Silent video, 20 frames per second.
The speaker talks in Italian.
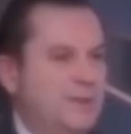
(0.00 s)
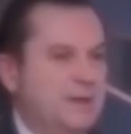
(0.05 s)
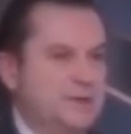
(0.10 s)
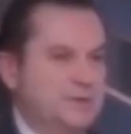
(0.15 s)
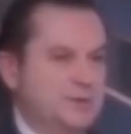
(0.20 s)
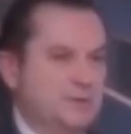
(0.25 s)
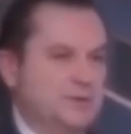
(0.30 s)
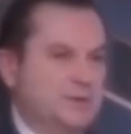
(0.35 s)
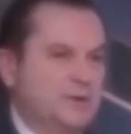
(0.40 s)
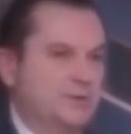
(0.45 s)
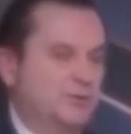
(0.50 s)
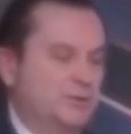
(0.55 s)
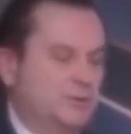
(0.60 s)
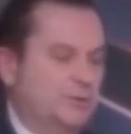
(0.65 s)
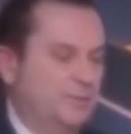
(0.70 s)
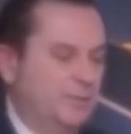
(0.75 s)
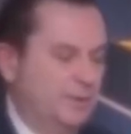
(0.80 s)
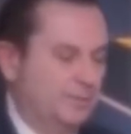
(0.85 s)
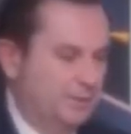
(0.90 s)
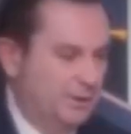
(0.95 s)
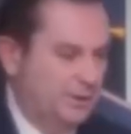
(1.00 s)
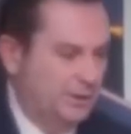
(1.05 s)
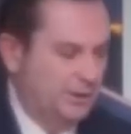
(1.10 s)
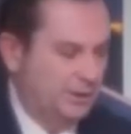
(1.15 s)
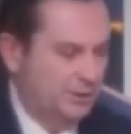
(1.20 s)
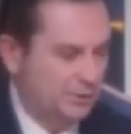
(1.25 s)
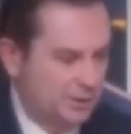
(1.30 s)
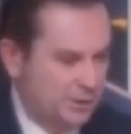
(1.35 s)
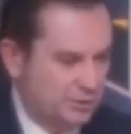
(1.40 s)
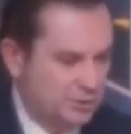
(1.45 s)
soltanto di bambini o
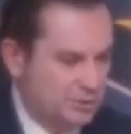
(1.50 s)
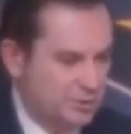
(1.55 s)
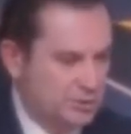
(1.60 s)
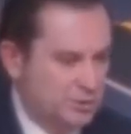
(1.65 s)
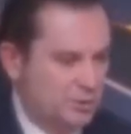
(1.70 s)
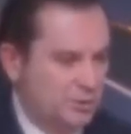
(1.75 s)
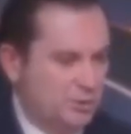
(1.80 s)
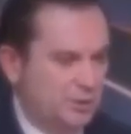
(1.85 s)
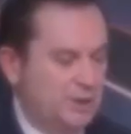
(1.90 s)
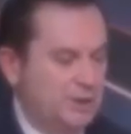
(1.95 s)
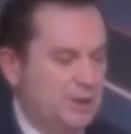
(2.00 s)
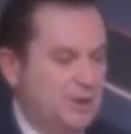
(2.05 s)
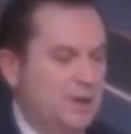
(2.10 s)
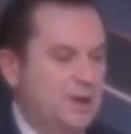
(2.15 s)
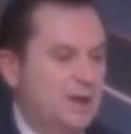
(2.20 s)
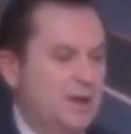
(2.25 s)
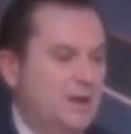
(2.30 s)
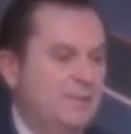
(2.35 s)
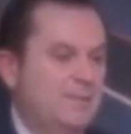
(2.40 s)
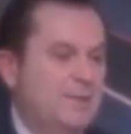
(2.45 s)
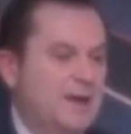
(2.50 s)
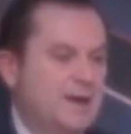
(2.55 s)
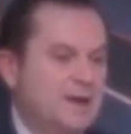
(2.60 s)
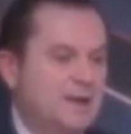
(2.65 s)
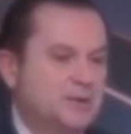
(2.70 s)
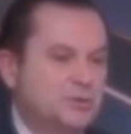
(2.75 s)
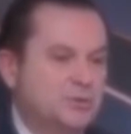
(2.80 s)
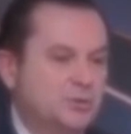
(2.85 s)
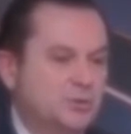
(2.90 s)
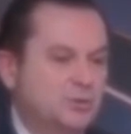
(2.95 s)
di adozioni, parla
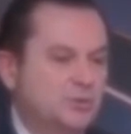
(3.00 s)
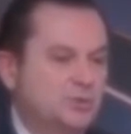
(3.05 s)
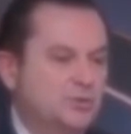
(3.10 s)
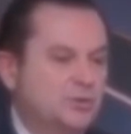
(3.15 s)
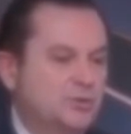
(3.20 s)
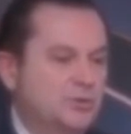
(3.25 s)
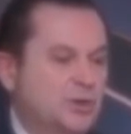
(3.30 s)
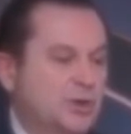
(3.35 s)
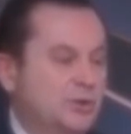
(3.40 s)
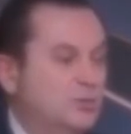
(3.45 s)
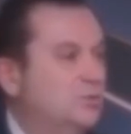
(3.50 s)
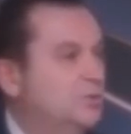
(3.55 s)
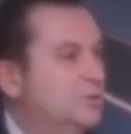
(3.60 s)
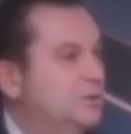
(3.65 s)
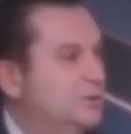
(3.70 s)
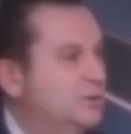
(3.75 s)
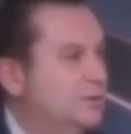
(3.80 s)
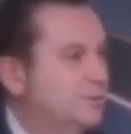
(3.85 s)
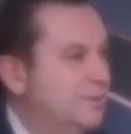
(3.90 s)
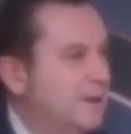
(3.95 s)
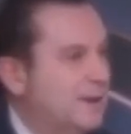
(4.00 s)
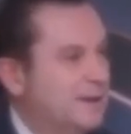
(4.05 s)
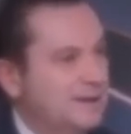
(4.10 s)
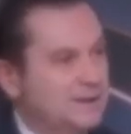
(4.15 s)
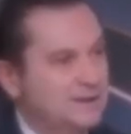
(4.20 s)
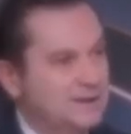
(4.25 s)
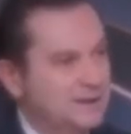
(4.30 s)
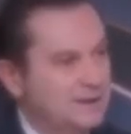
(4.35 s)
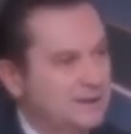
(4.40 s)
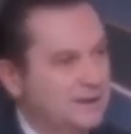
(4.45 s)
soprattutto di adulti, parla
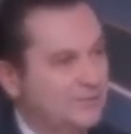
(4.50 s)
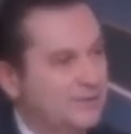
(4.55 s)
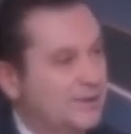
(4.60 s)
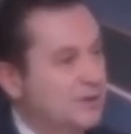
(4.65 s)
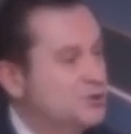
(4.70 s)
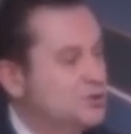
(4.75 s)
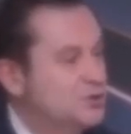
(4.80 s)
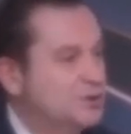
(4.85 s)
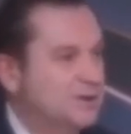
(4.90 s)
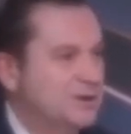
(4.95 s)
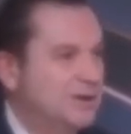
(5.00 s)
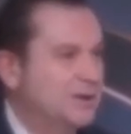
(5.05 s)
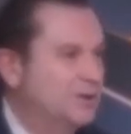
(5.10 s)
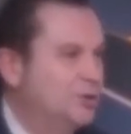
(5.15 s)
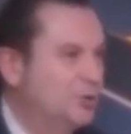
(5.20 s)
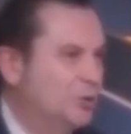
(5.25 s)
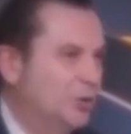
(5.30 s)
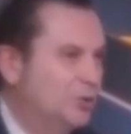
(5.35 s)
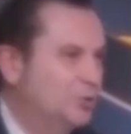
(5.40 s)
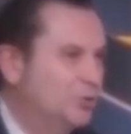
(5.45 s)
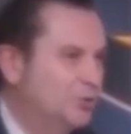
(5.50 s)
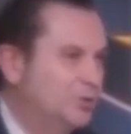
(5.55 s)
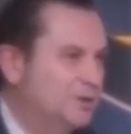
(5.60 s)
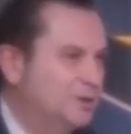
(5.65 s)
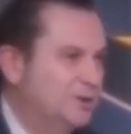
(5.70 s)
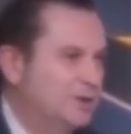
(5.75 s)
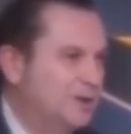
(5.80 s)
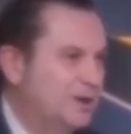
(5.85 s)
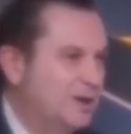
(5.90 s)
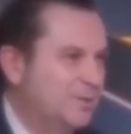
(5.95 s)
di, delle fragilità di noi adulti,
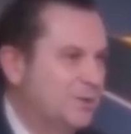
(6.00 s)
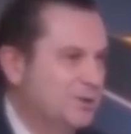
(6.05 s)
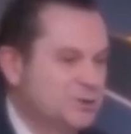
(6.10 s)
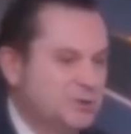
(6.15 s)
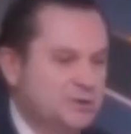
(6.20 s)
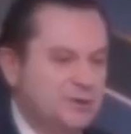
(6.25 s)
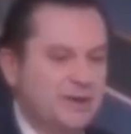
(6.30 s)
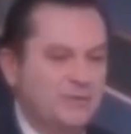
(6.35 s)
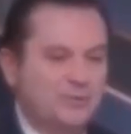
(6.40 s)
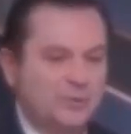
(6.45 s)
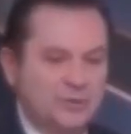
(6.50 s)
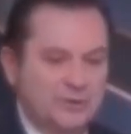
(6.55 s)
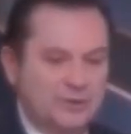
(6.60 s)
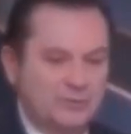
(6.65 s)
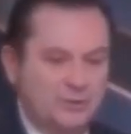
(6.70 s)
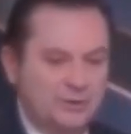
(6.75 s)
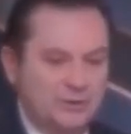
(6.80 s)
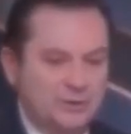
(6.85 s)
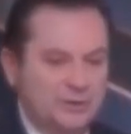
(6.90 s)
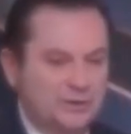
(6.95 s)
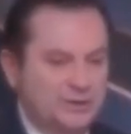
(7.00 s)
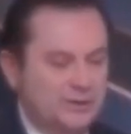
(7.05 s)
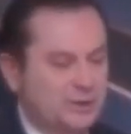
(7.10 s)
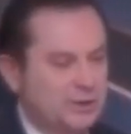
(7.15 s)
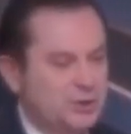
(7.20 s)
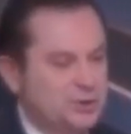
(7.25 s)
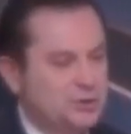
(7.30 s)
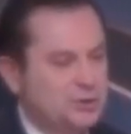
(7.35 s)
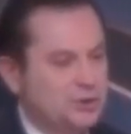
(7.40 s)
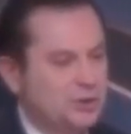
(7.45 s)
incapacità molte volte di
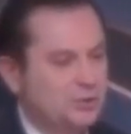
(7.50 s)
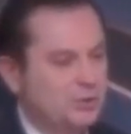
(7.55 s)
interagire con i